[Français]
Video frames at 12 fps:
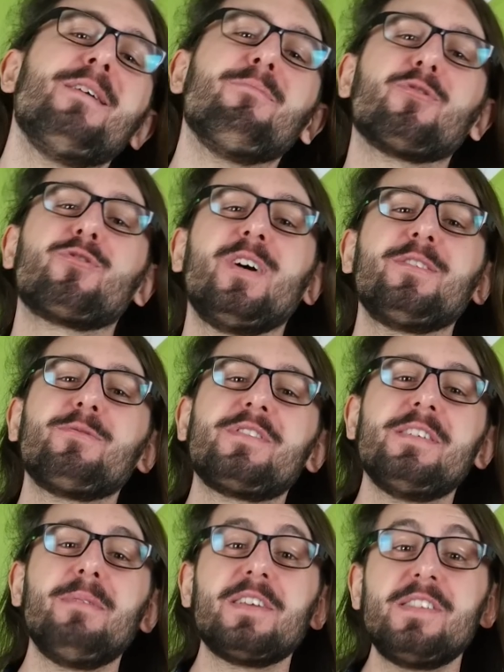Bonjour à tous,
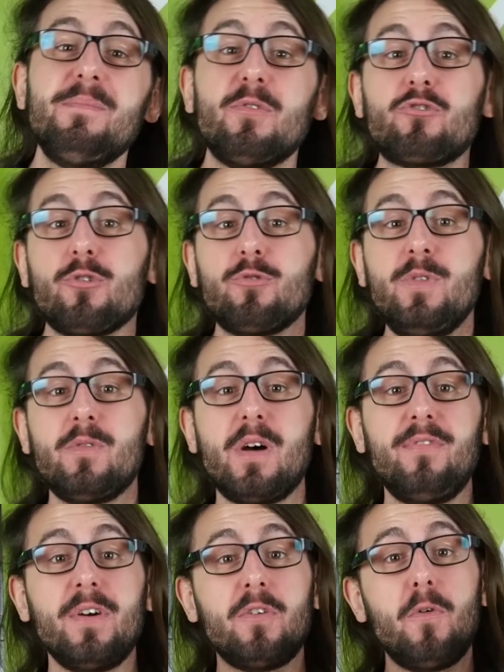c'est Maxime et aujourd'hui on va
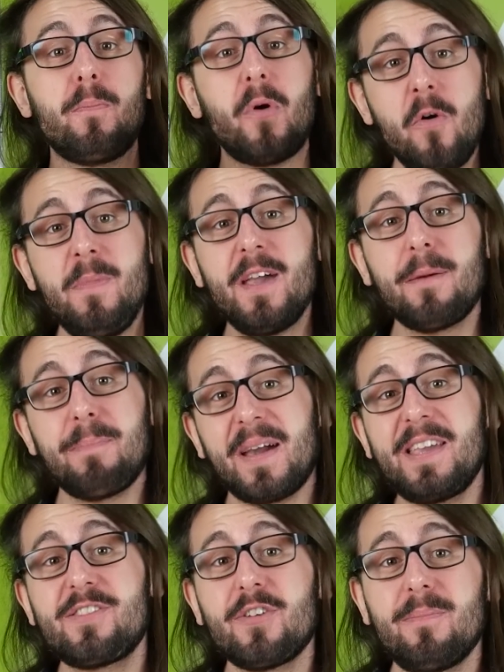faire une première
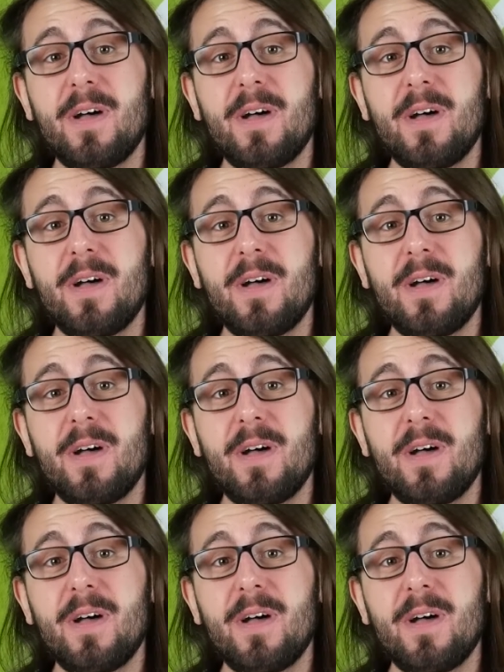prise en